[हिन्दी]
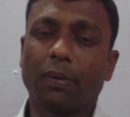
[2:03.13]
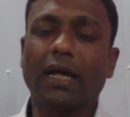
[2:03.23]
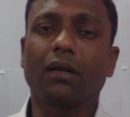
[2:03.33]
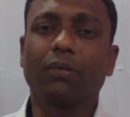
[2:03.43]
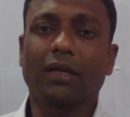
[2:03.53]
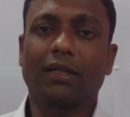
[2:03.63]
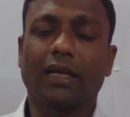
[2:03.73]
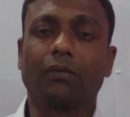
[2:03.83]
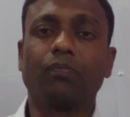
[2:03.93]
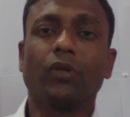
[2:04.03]
प्रारंभ करते
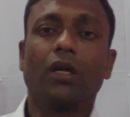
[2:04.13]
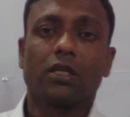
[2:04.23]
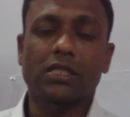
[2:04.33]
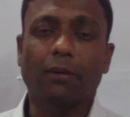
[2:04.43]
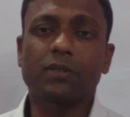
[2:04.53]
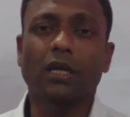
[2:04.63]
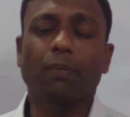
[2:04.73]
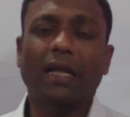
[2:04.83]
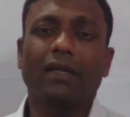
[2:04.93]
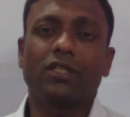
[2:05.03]
हैं सबसे
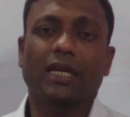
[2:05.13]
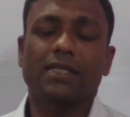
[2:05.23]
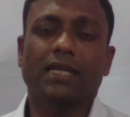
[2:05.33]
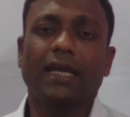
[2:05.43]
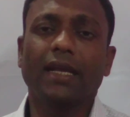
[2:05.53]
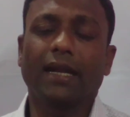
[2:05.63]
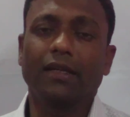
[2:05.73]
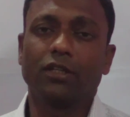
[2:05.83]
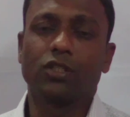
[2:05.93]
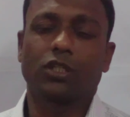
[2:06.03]
पहले जैसे ही
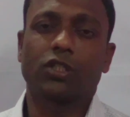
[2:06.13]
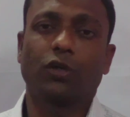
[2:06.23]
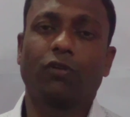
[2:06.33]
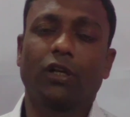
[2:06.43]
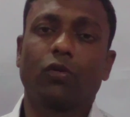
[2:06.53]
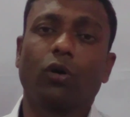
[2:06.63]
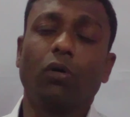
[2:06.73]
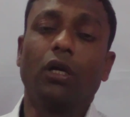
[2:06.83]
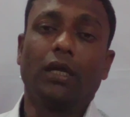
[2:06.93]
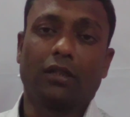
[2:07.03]
नाइनटीन को
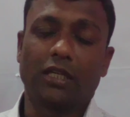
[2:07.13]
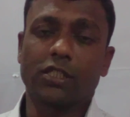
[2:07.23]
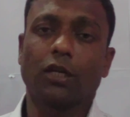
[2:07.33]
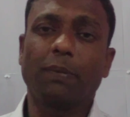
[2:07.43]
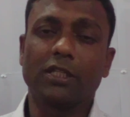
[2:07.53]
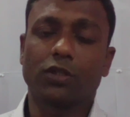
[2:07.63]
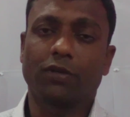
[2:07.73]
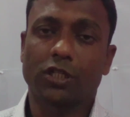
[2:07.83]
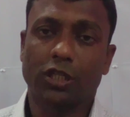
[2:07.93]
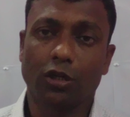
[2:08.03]
तीसरी
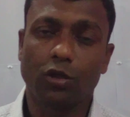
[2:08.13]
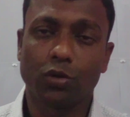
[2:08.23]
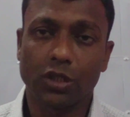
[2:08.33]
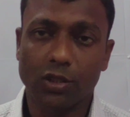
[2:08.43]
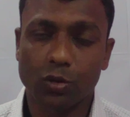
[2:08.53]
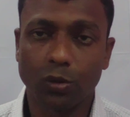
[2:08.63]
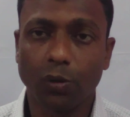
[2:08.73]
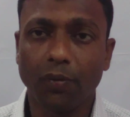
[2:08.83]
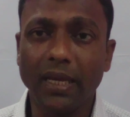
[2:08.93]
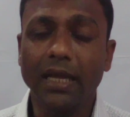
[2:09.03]
पंचवर्षीय योजना शुरू शुरू
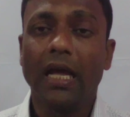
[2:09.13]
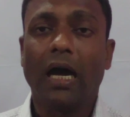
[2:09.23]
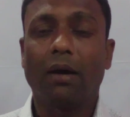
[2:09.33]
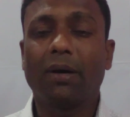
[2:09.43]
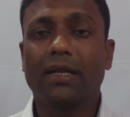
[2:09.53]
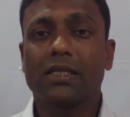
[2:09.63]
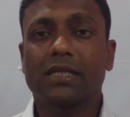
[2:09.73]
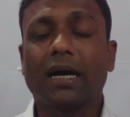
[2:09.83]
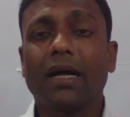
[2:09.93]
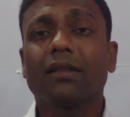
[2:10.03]
हुई हमारे
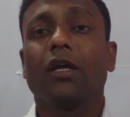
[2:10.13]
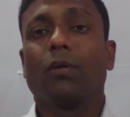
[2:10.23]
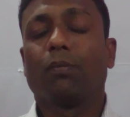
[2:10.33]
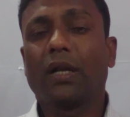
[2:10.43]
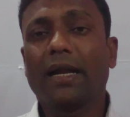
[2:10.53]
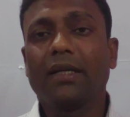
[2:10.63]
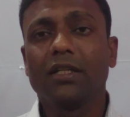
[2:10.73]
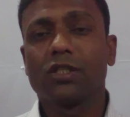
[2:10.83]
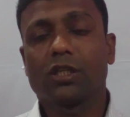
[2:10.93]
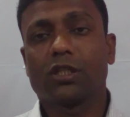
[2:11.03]
साथ
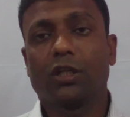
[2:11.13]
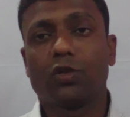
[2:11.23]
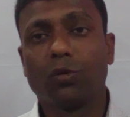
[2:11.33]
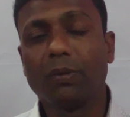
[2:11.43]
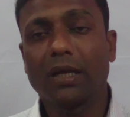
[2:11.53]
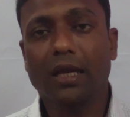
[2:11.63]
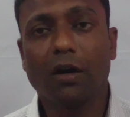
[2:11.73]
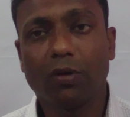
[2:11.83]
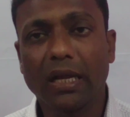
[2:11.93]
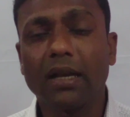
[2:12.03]
1962 में क्या
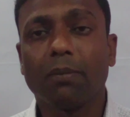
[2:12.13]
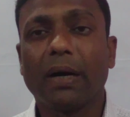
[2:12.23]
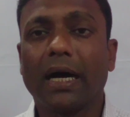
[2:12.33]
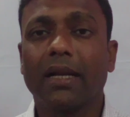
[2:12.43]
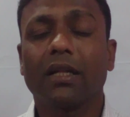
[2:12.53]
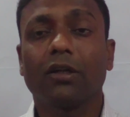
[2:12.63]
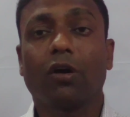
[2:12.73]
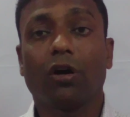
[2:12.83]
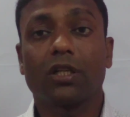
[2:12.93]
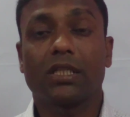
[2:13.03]
हो गया ना भारत
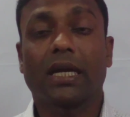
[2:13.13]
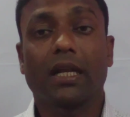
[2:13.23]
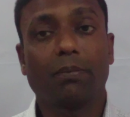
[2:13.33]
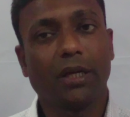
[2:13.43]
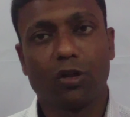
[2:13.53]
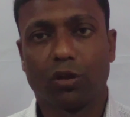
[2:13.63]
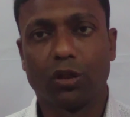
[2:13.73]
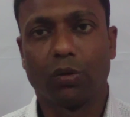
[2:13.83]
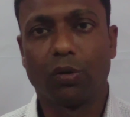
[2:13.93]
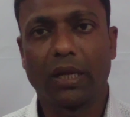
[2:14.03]
और चाइना में युद्ध
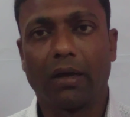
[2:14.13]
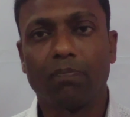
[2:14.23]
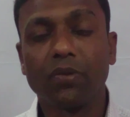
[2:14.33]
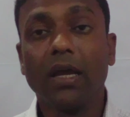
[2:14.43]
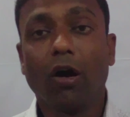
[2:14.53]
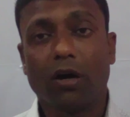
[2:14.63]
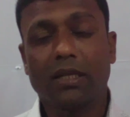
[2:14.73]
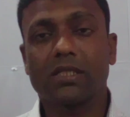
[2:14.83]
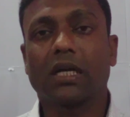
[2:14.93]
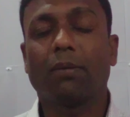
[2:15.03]
हो गया और
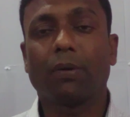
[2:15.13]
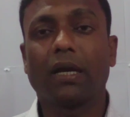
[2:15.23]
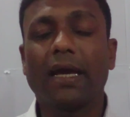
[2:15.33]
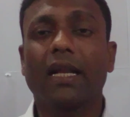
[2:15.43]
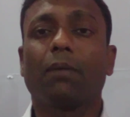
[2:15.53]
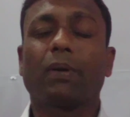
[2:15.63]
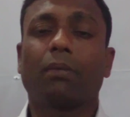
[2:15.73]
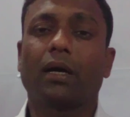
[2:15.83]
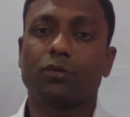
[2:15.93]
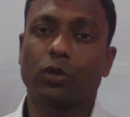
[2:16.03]
इसका गहरा
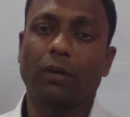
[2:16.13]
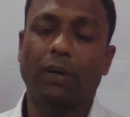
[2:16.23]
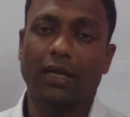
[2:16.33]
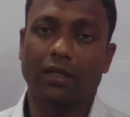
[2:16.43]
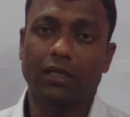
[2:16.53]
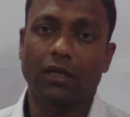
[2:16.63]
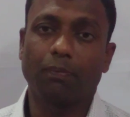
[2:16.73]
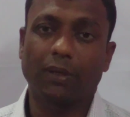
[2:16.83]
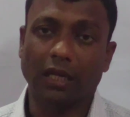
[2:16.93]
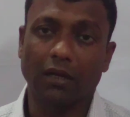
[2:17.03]
प्रभाव जो है भारत के
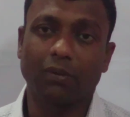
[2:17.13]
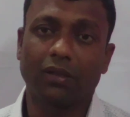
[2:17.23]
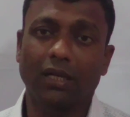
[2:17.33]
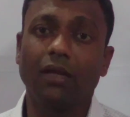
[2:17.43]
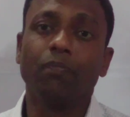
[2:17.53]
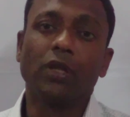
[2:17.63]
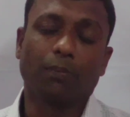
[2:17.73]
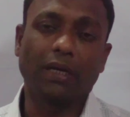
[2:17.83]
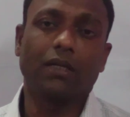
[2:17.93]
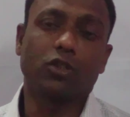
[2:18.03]
प्रधानमंत्री
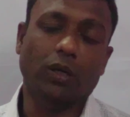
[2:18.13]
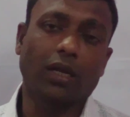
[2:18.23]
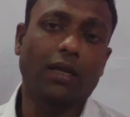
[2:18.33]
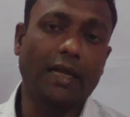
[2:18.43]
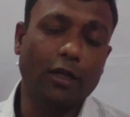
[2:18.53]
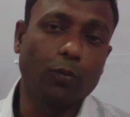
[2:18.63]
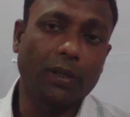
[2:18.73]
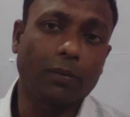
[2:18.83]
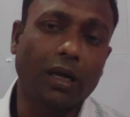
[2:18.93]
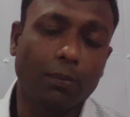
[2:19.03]
पंडित जवाहरलाल नेहरू
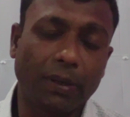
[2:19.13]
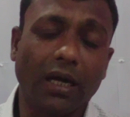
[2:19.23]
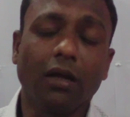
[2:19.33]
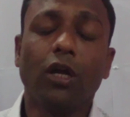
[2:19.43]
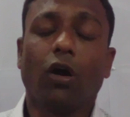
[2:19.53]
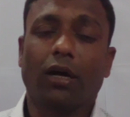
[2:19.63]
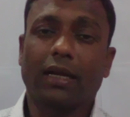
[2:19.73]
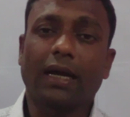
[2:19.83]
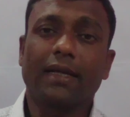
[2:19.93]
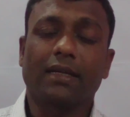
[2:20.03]
पर पड़ा और
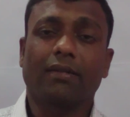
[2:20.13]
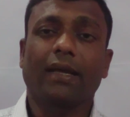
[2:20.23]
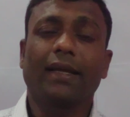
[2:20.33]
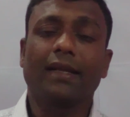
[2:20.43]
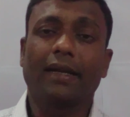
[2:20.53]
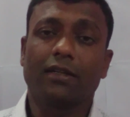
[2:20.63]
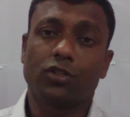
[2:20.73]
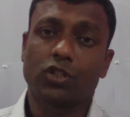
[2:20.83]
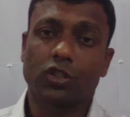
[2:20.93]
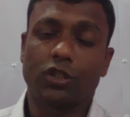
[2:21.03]
कहा जाता है कि
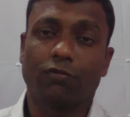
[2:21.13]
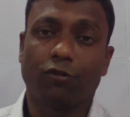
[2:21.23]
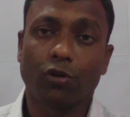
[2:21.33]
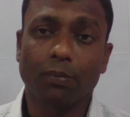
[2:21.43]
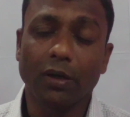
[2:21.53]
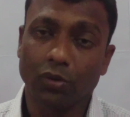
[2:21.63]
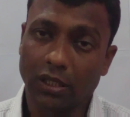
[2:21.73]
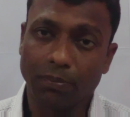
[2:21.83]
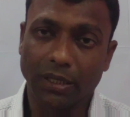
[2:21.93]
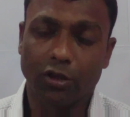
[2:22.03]
1964 में उनकी
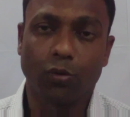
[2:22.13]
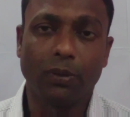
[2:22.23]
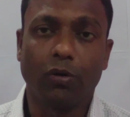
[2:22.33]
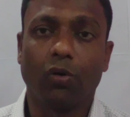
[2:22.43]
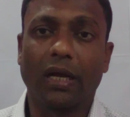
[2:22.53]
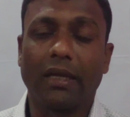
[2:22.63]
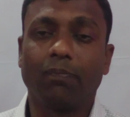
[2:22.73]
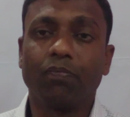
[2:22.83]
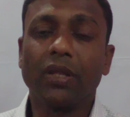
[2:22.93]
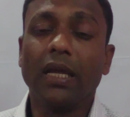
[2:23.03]
मृत्यु भी हो गई
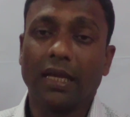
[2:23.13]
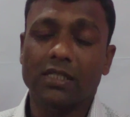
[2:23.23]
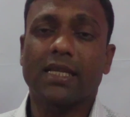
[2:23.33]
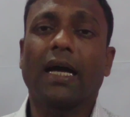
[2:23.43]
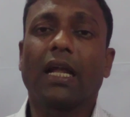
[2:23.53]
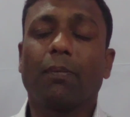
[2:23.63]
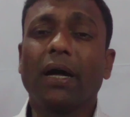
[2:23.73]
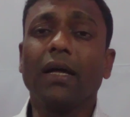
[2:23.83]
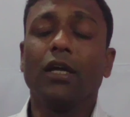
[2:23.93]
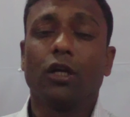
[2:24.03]
इसके अलावा